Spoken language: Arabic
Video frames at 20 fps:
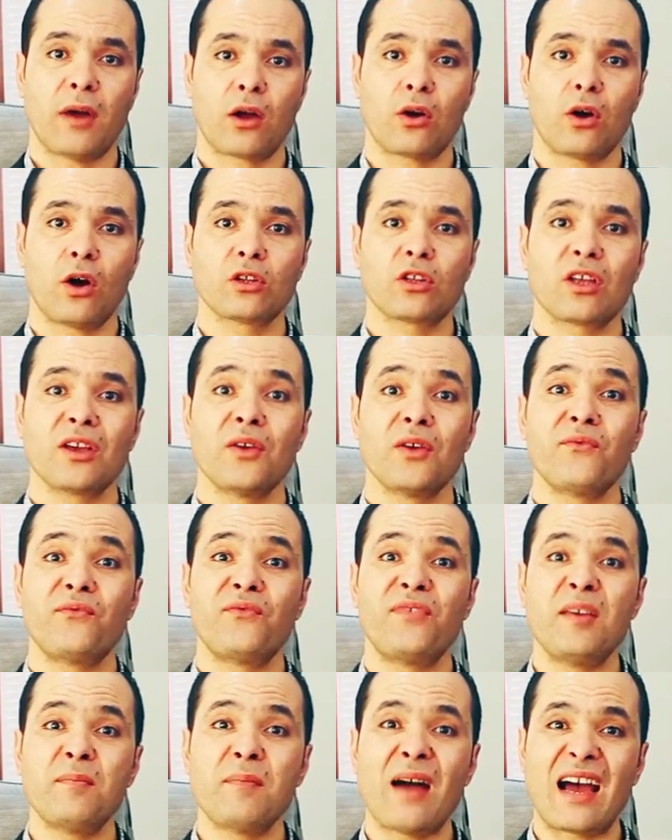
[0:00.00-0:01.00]
باغ كونتر
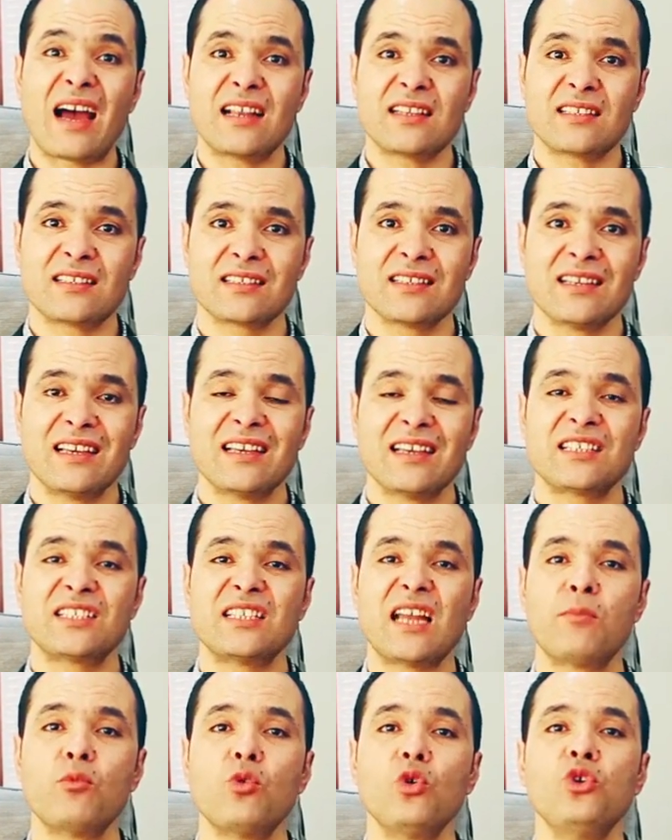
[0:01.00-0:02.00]
في مارس
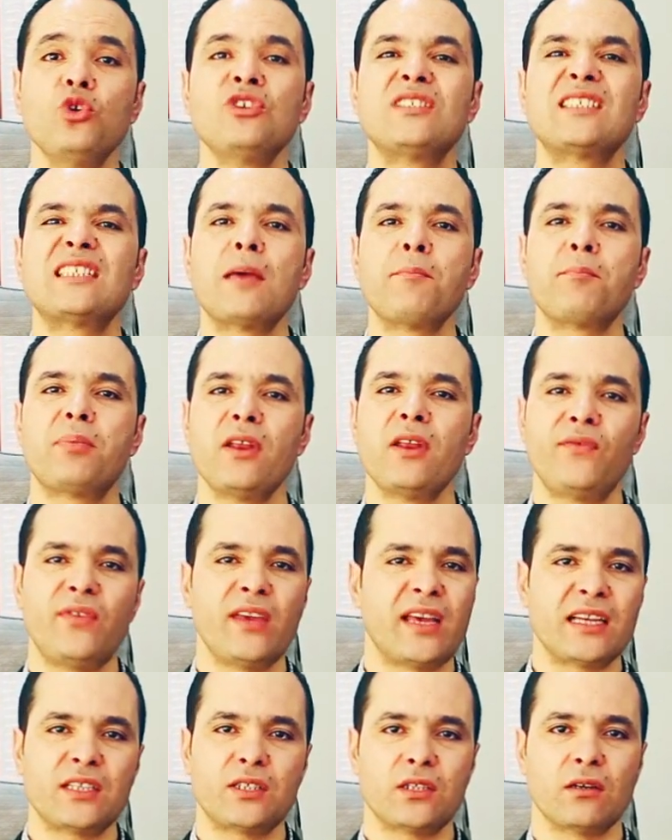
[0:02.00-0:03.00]
باش نعملوا اون
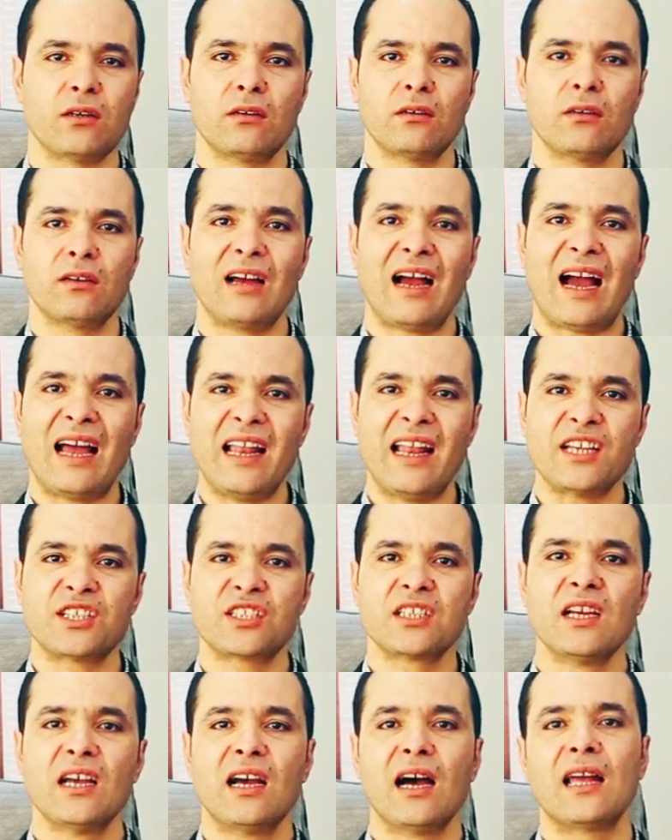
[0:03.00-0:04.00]
سامبليفيكاسيون
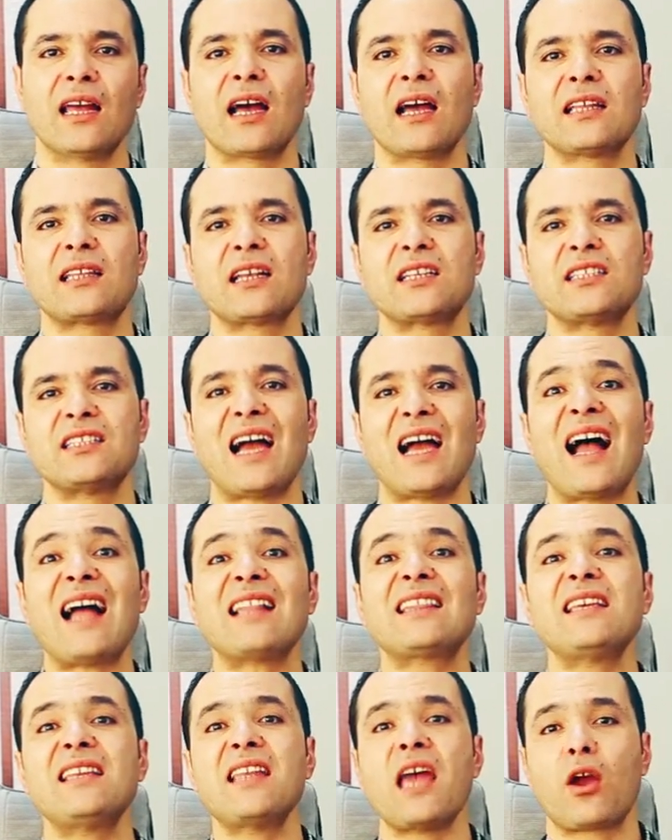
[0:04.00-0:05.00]
علاش على خاطرك
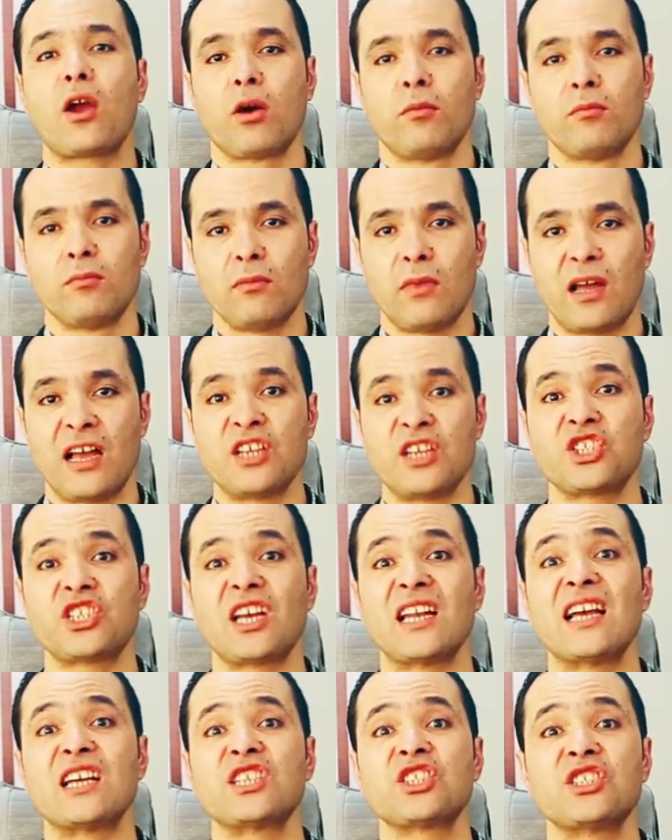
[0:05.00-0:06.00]
عطيناكم ان
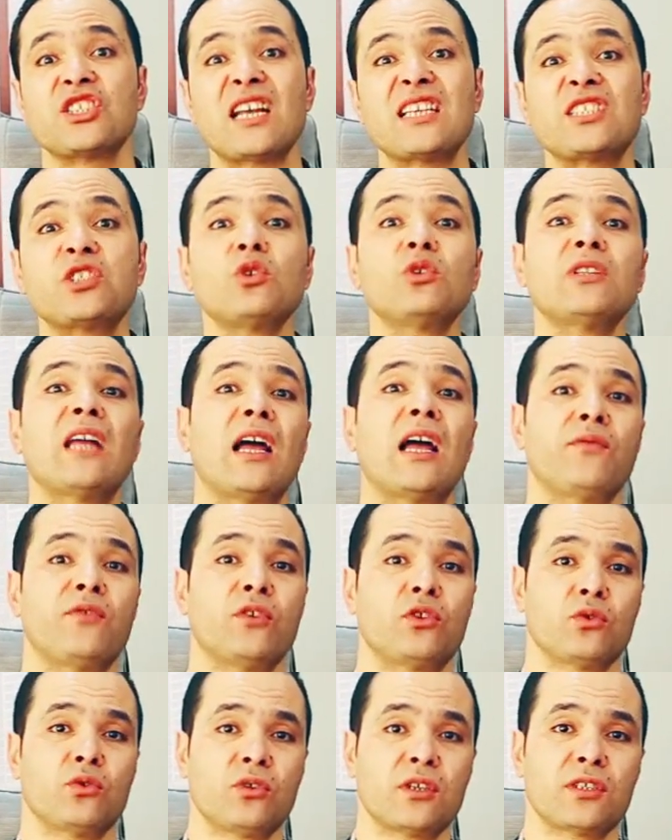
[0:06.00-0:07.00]
شالنج
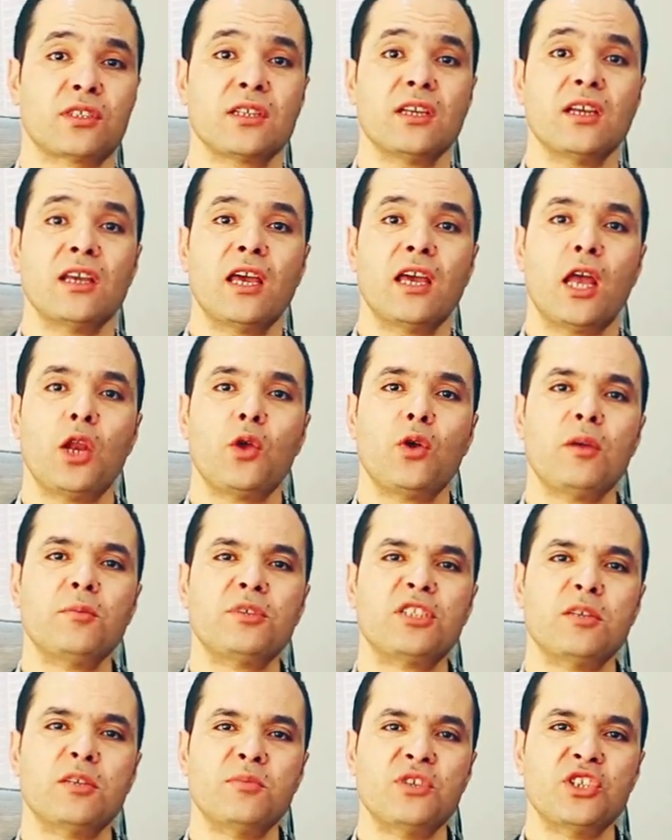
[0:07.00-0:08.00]
ناسيونال في تونس
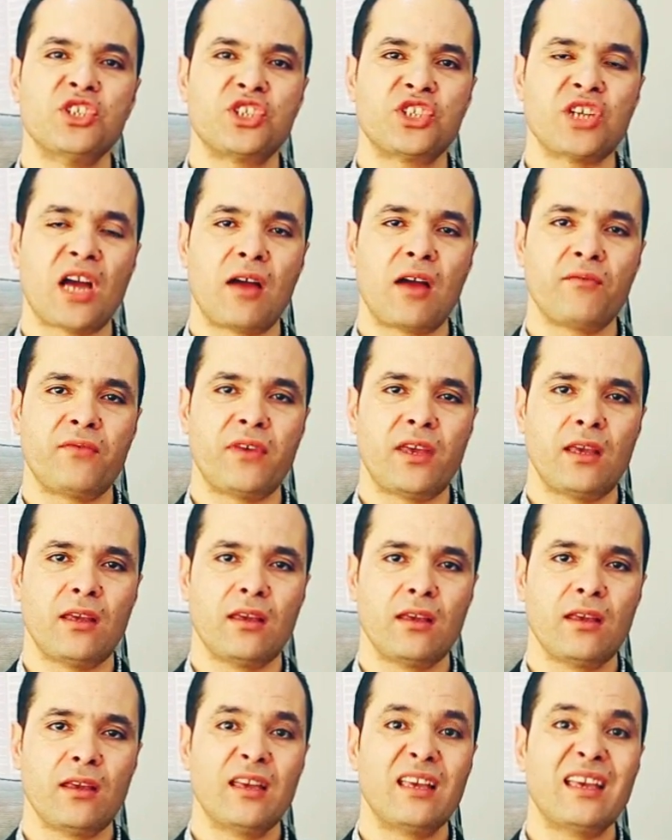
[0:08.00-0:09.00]
اللي يمشي من
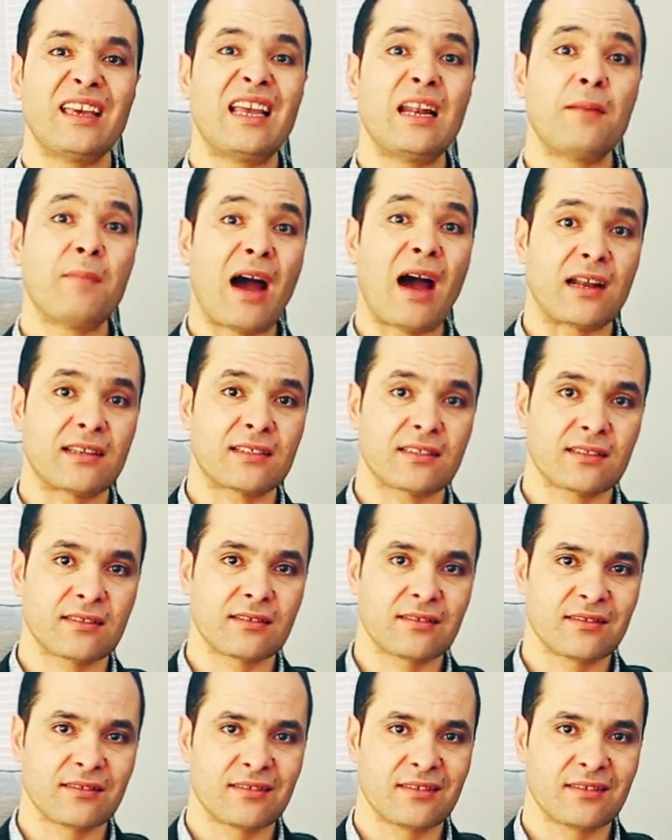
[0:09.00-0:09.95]
جانفي لمارس